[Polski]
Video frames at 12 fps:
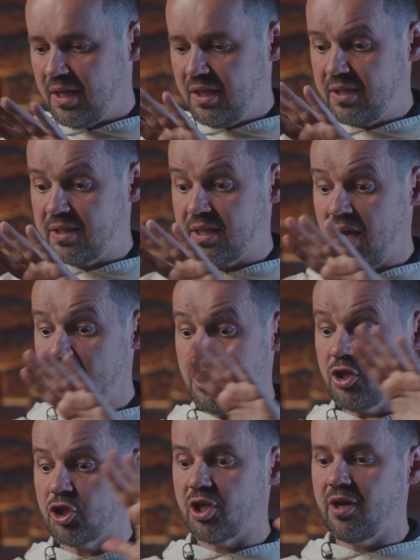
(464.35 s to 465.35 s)
I z
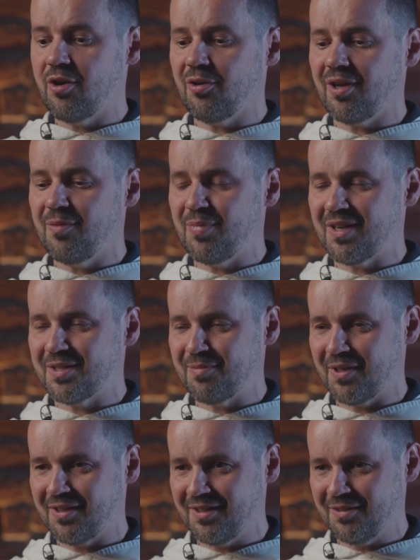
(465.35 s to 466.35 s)
tej szerokiej
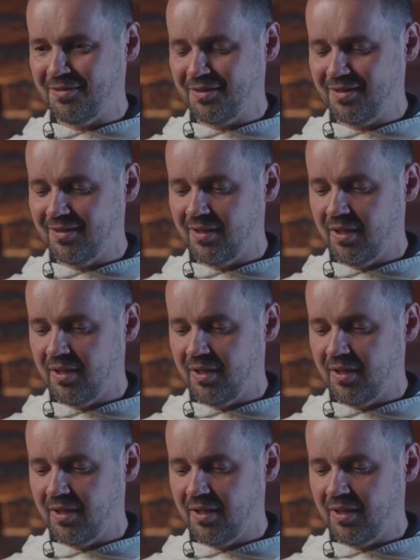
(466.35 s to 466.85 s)
perspektywy,